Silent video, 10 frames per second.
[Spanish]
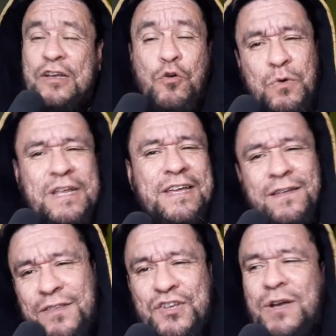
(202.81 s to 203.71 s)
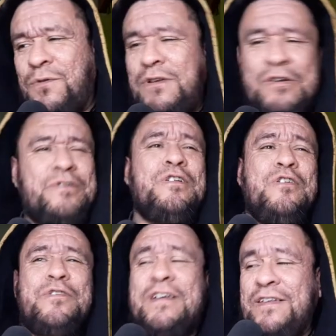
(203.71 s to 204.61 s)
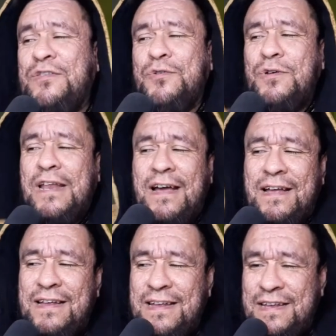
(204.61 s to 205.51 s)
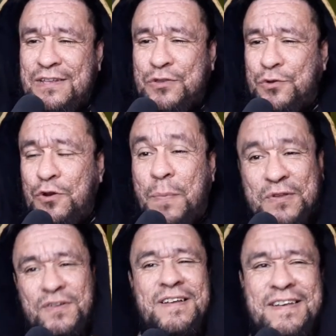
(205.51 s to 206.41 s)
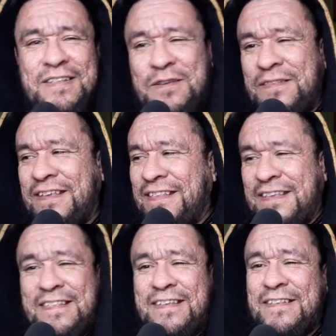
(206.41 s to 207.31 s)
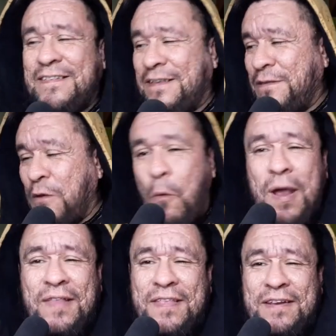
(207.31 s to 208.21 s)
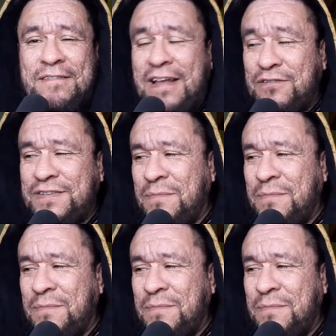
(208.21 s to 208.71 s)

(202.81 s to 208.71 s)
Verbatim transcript: ¿Cómo le de chabón lo, que es todo la, todos los personajes de, de, de, de western? una cosa